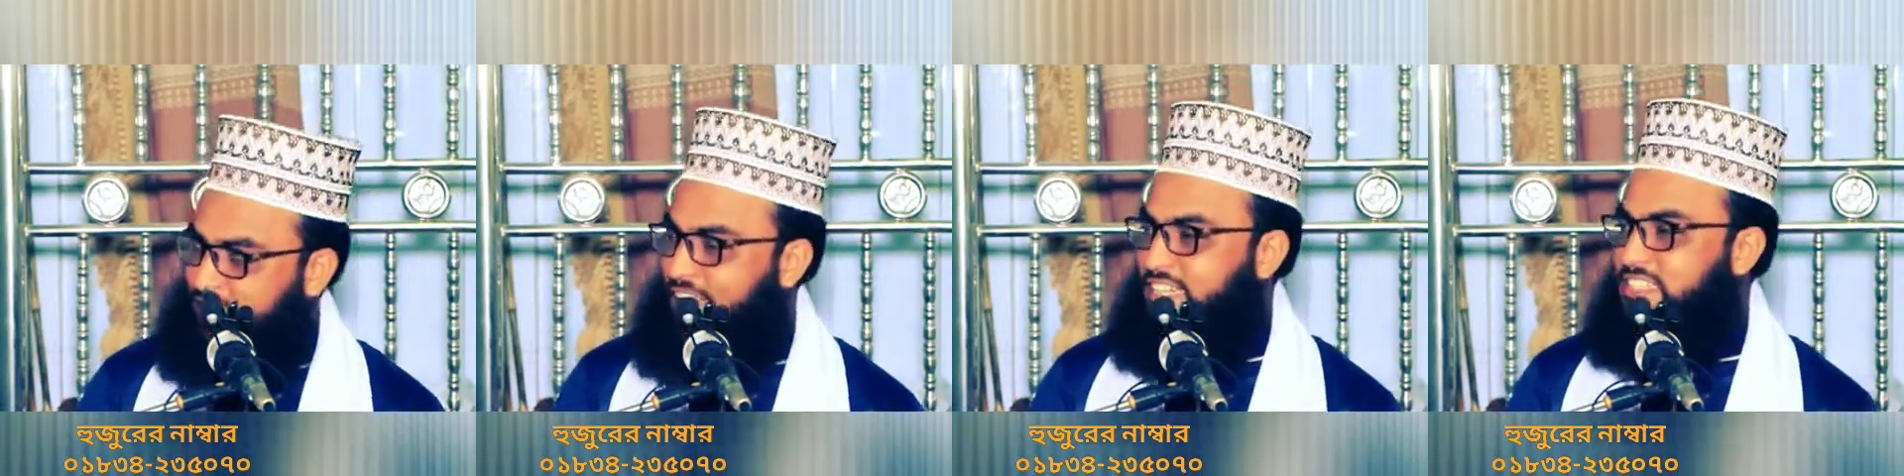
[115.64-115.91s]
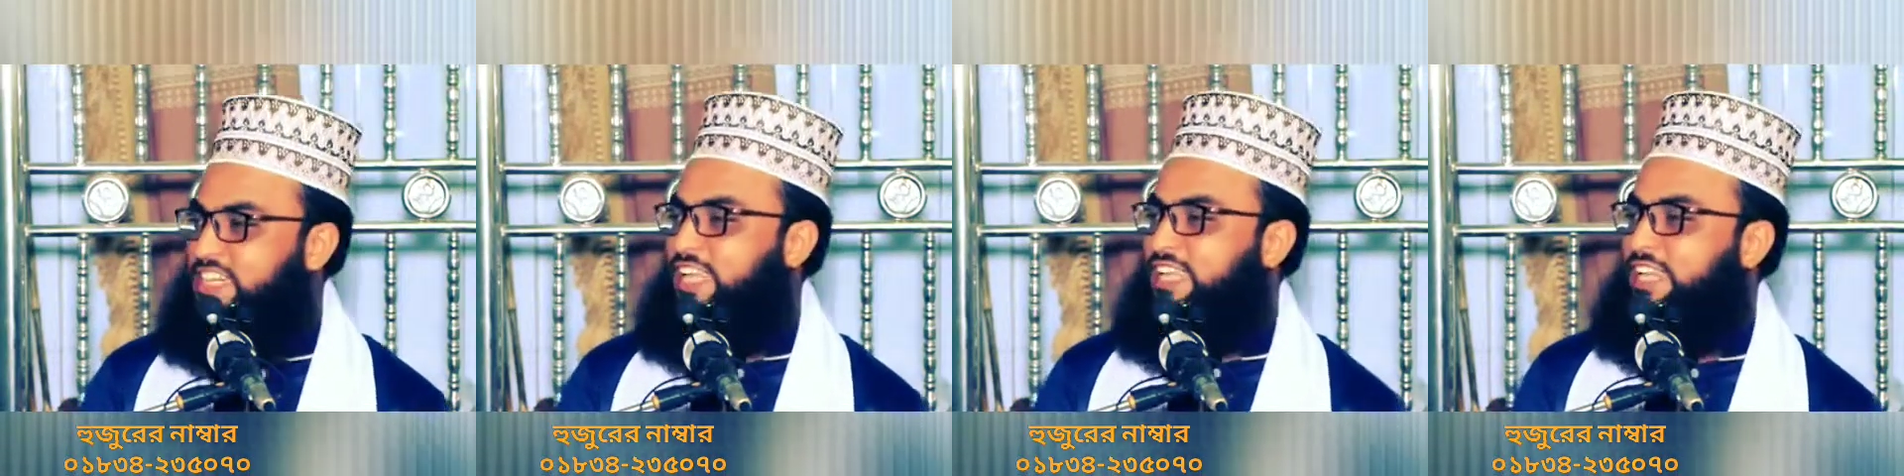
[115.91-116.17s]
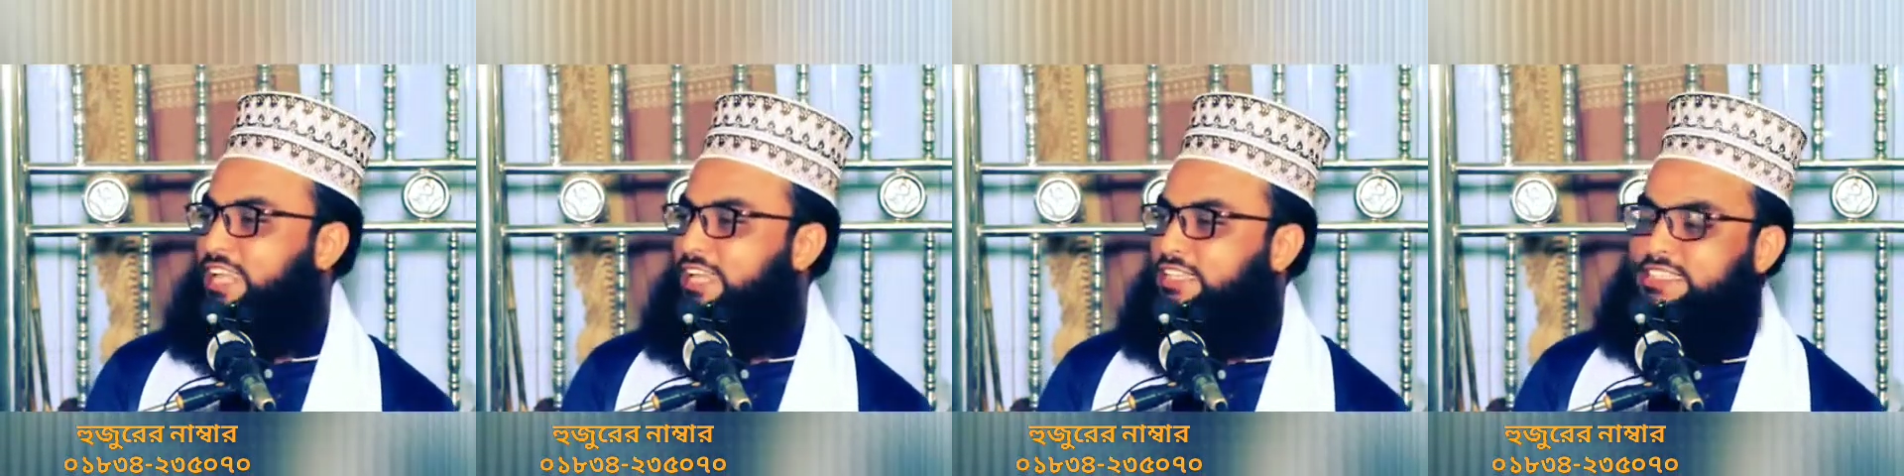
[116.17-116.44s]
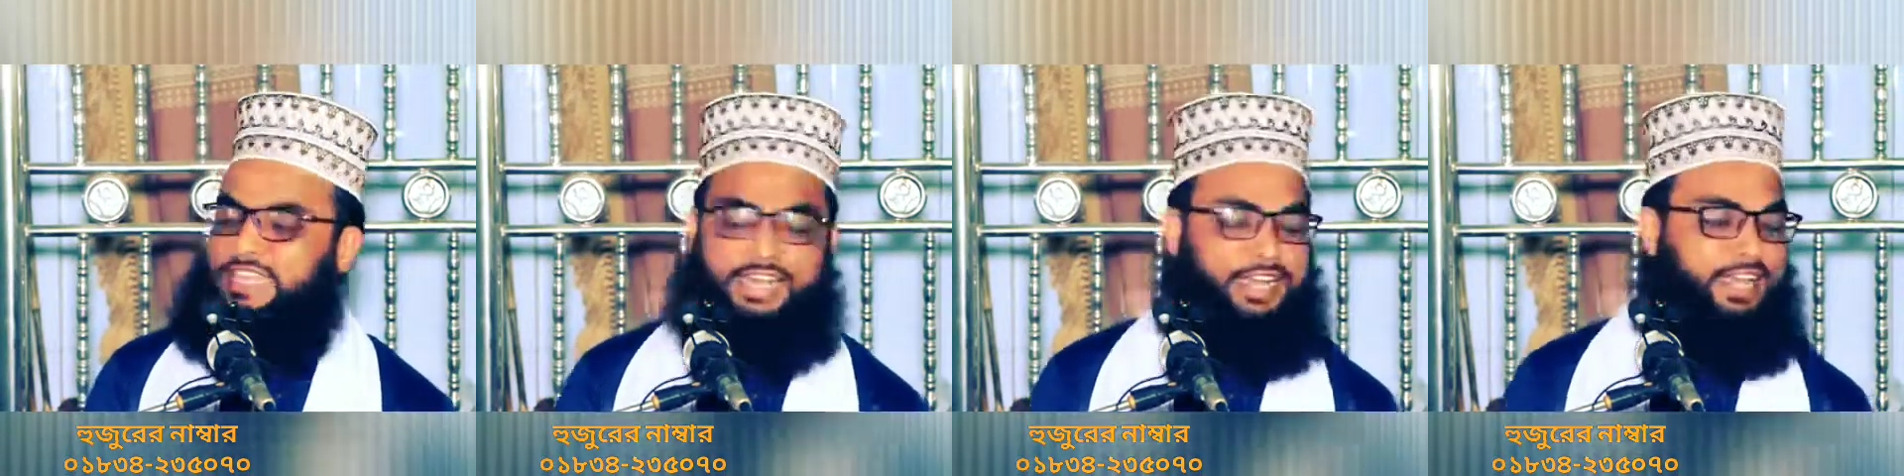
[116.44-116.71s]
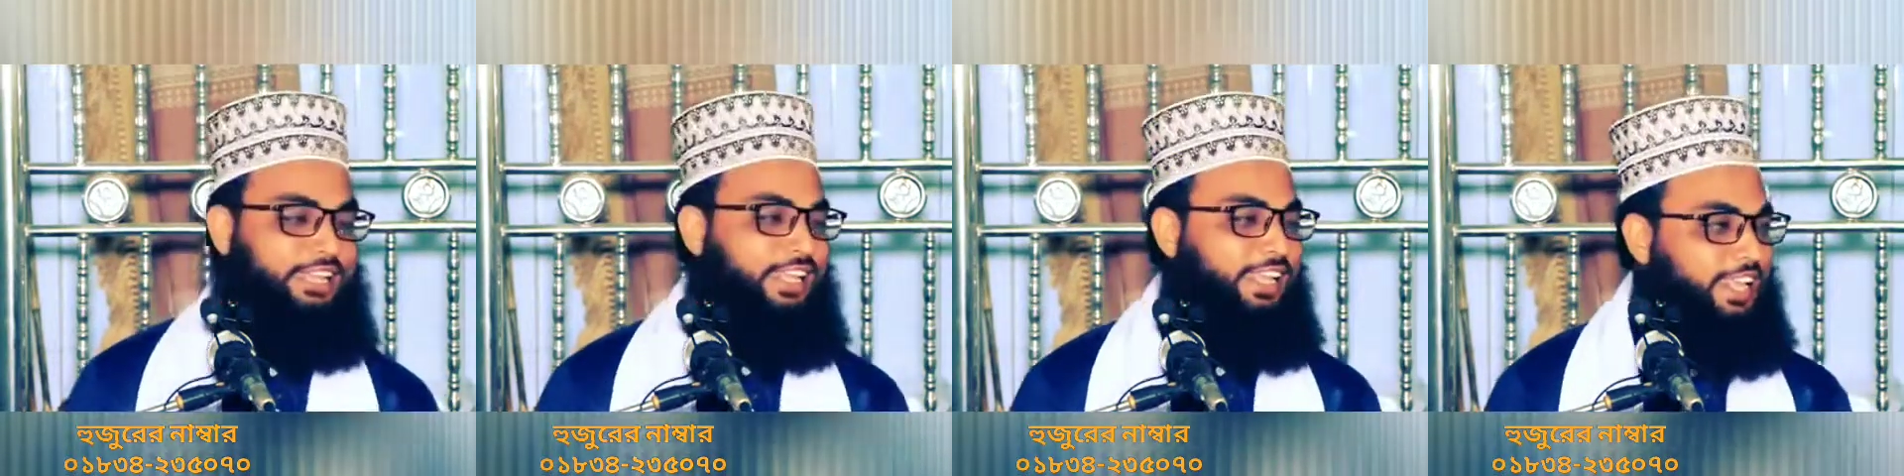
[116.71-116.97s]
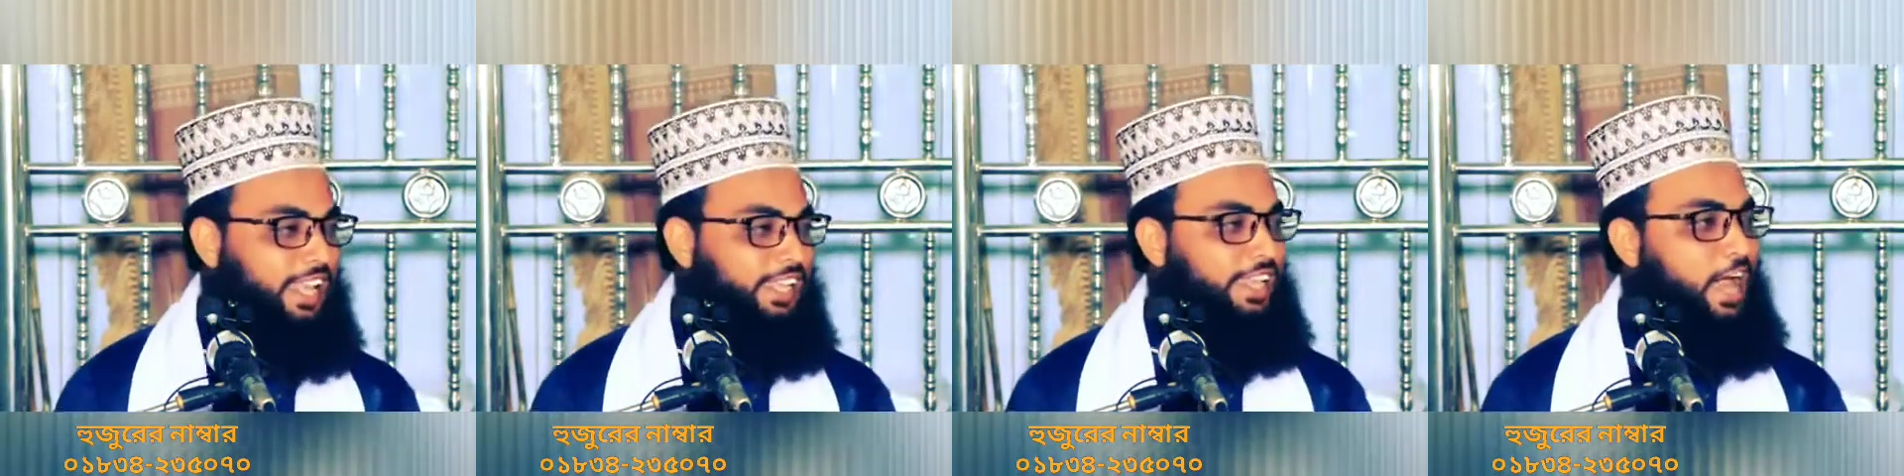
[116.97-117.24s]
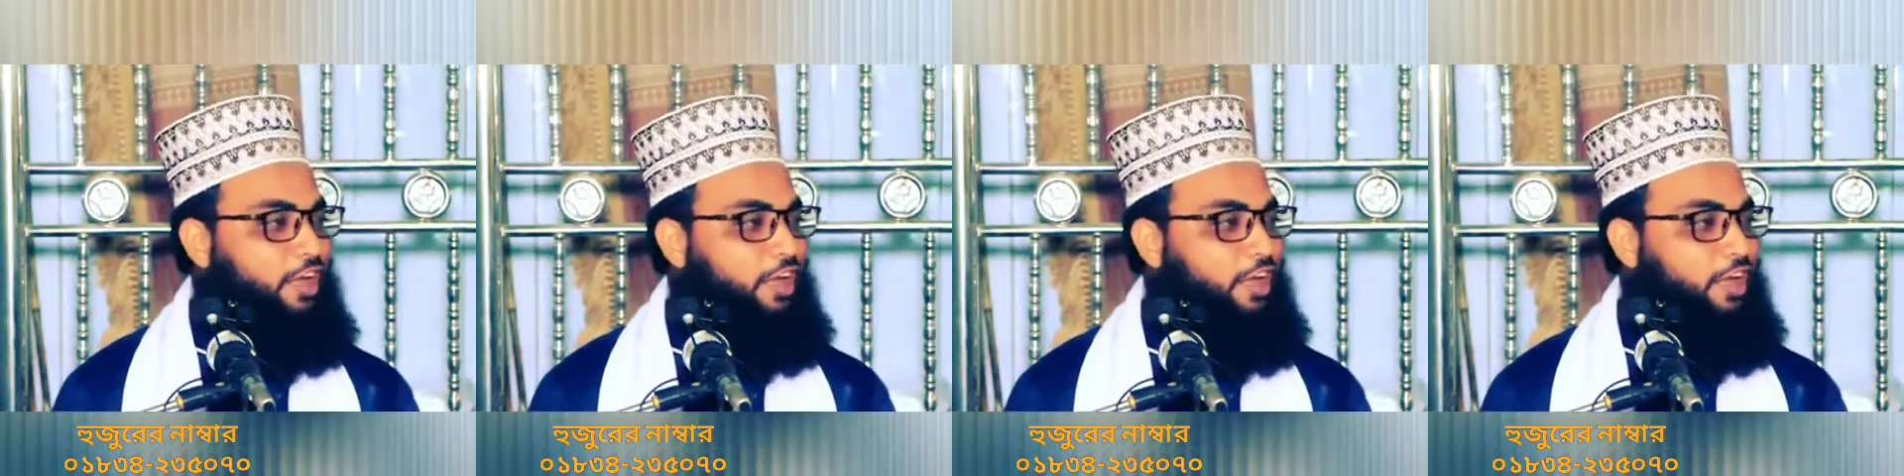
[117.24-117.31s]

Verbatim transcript: তারা সেই দিন জান্নাতে গিয়া